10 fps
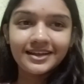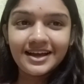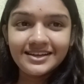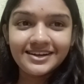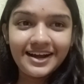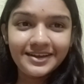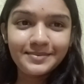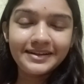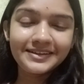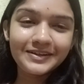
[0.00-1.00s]
गैस राखी
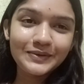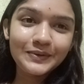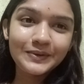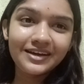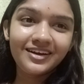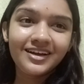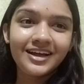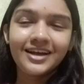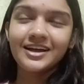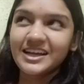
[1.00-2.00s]
बांध के तो हो गया
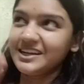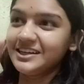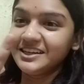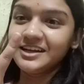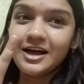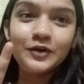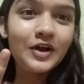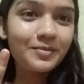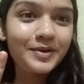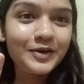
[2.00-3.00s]

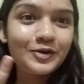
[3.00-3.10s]
अनुराग भैया